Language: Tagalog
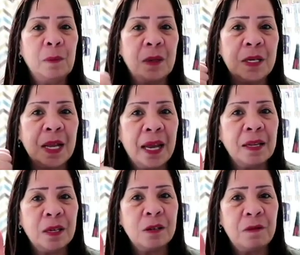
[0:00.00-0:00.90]
Please
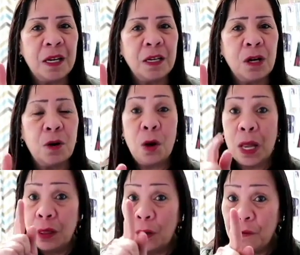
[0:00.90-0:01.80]
like this video
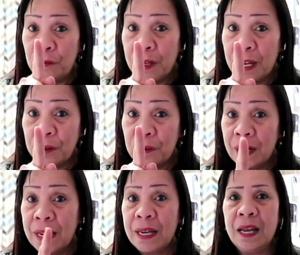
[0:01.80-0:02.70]
and don't forget to
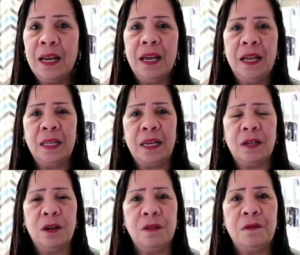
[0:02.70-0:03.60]
click
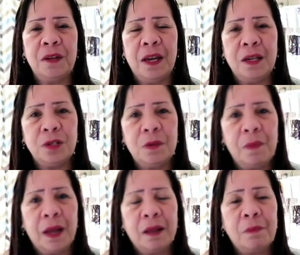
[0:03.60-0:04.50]
the
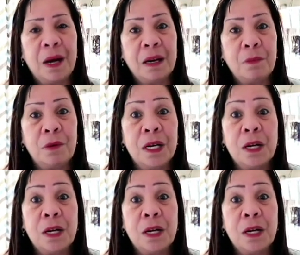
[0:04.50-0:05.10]
notification bell para po